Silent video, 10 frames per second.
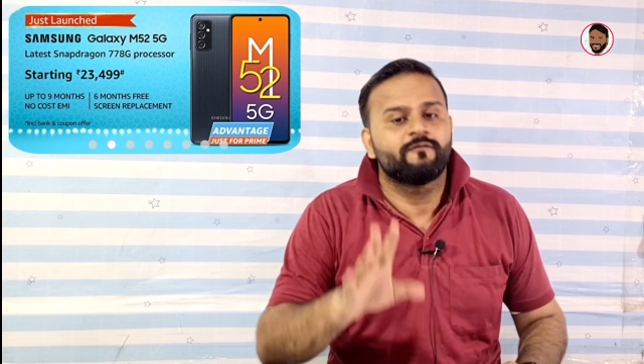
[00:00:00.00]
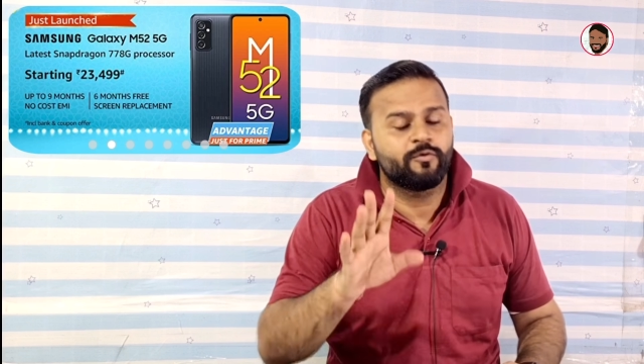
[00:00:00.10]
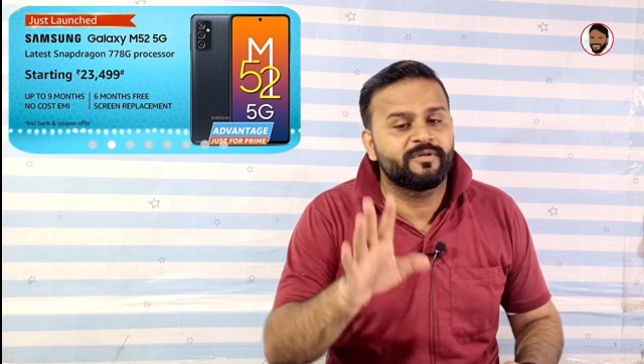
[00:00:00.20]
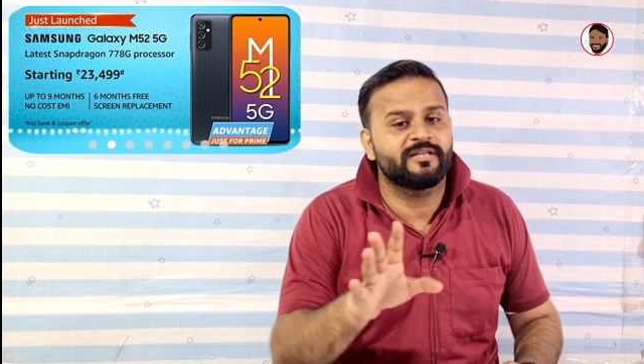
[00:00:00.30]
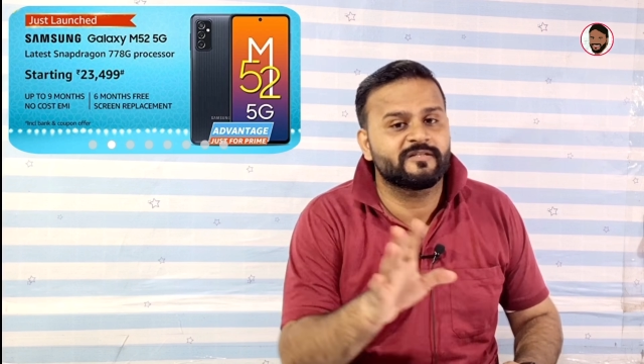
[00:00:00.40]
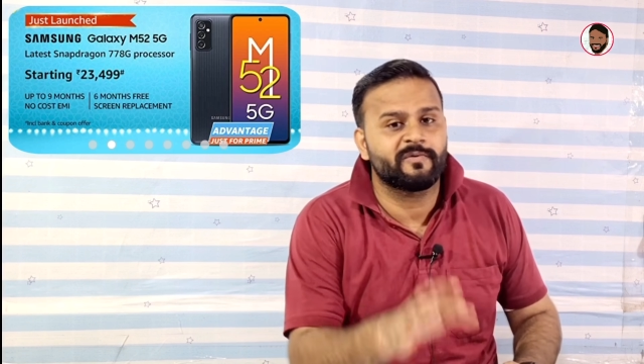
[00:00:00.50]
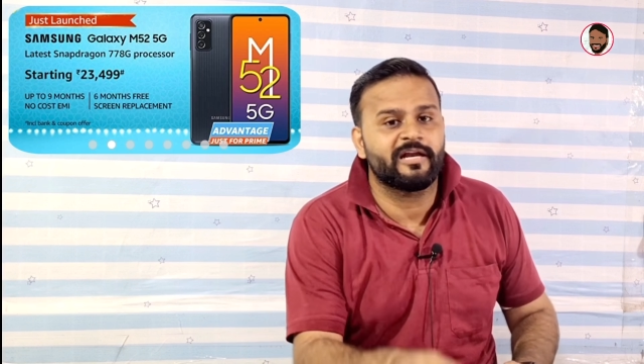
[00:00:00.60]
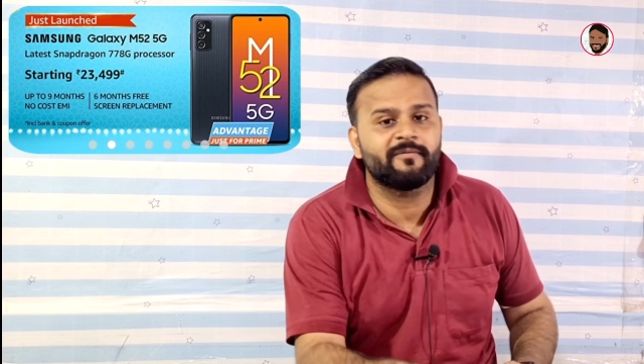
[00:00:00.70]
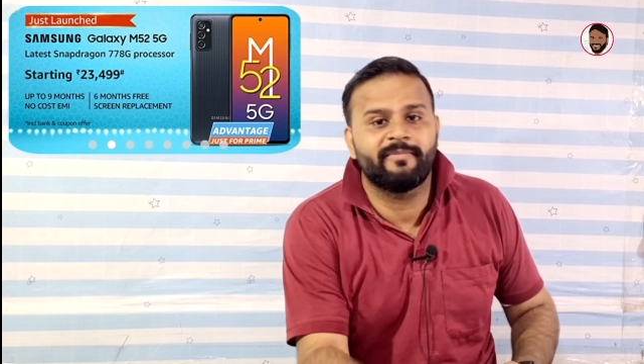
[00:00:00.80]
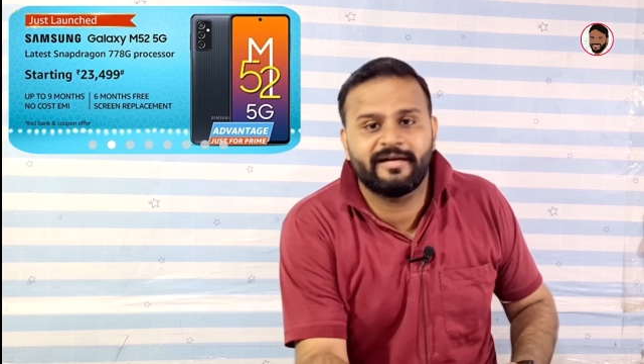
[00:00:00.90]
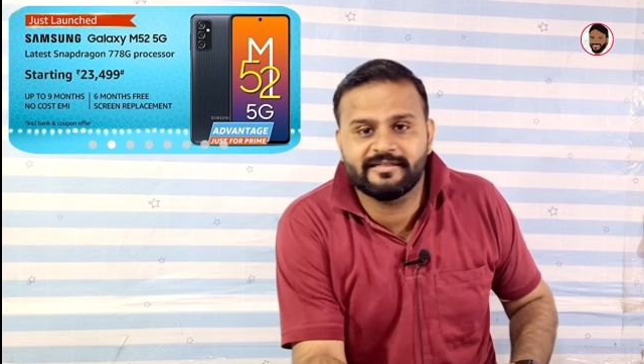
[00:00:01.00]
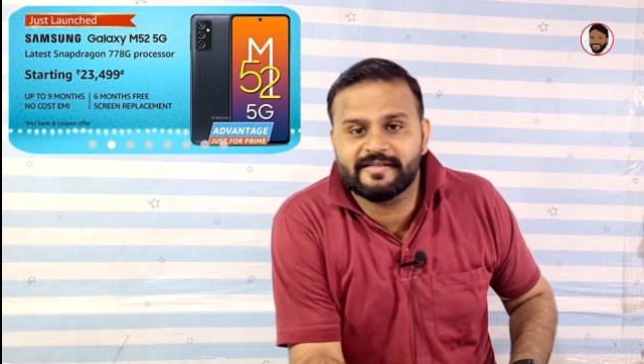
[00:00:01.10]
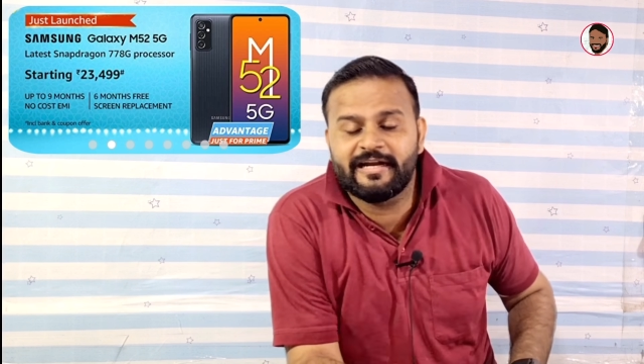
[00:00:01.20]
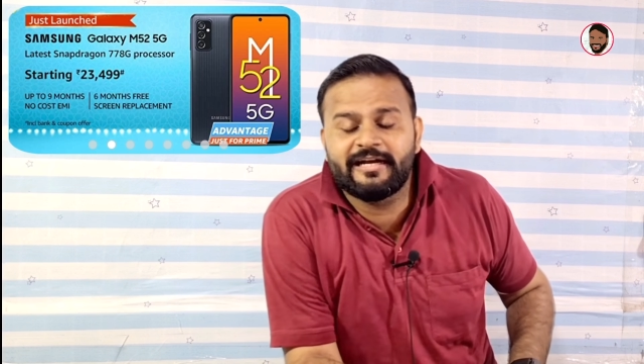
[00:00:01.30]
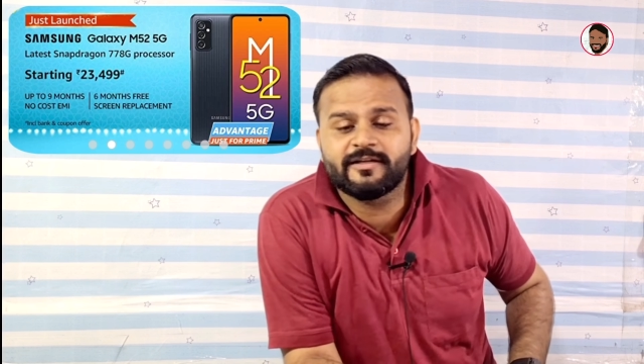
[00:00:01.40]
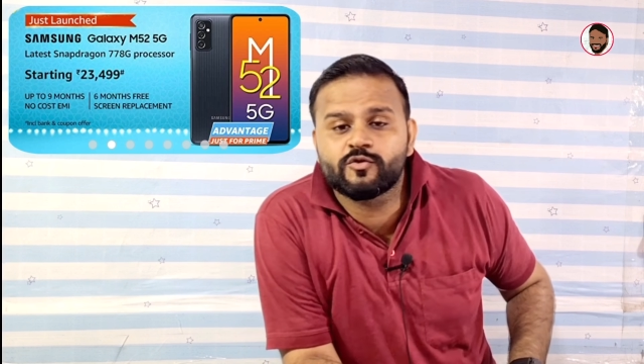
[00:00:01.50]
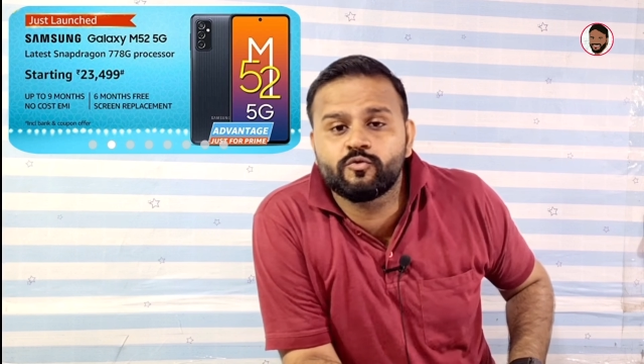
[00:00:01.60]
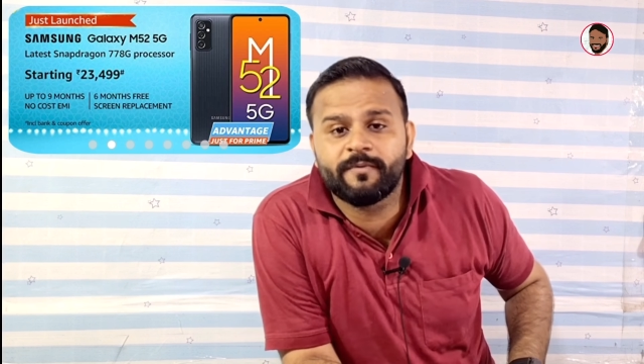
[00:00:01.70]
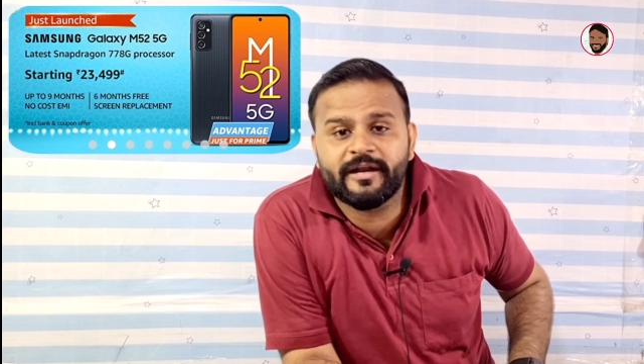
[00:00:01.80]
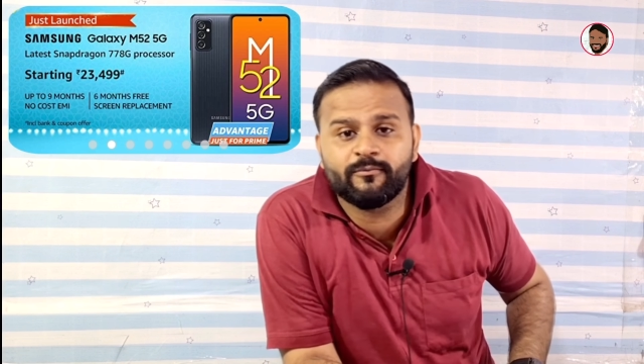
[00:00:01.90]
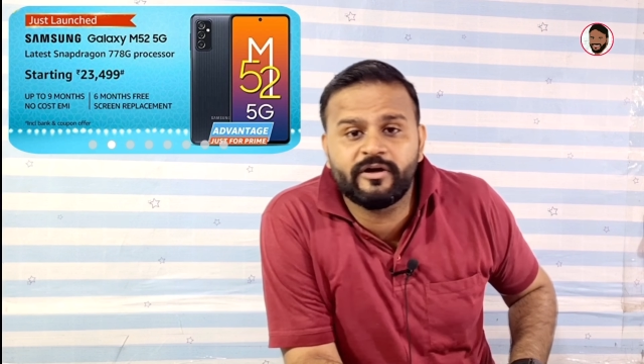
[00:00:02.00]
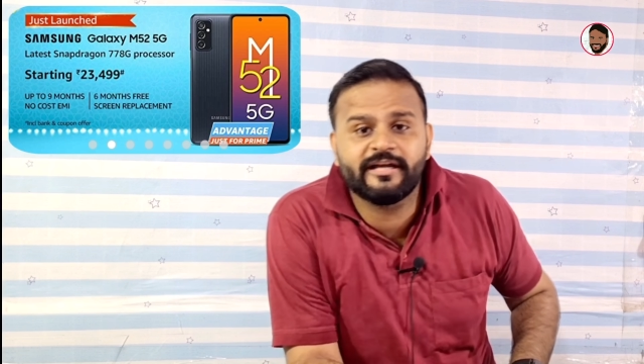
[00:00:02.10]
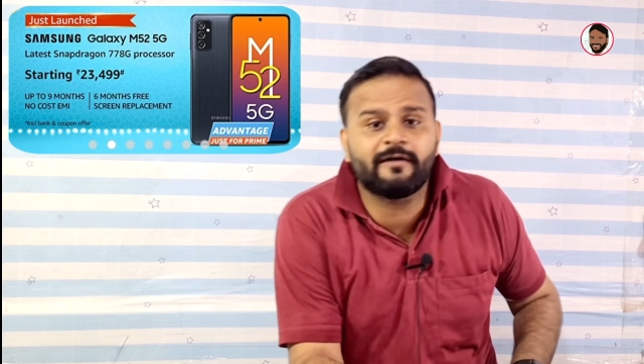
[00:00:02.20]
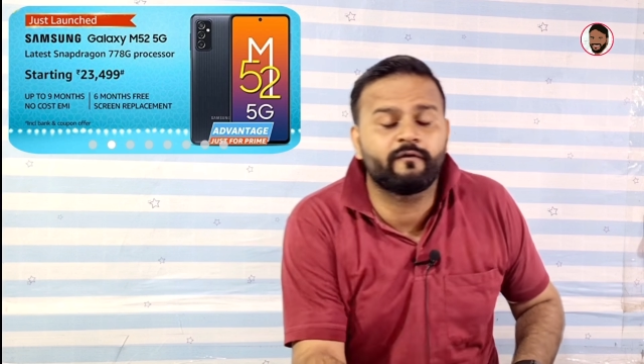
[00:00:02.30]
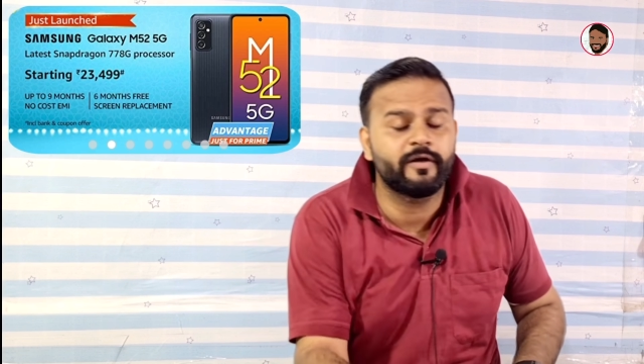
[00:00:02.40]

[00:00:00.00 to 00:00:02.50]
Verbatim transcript: वो भी दस बारह बैंड एंड सुपर एमुलेट का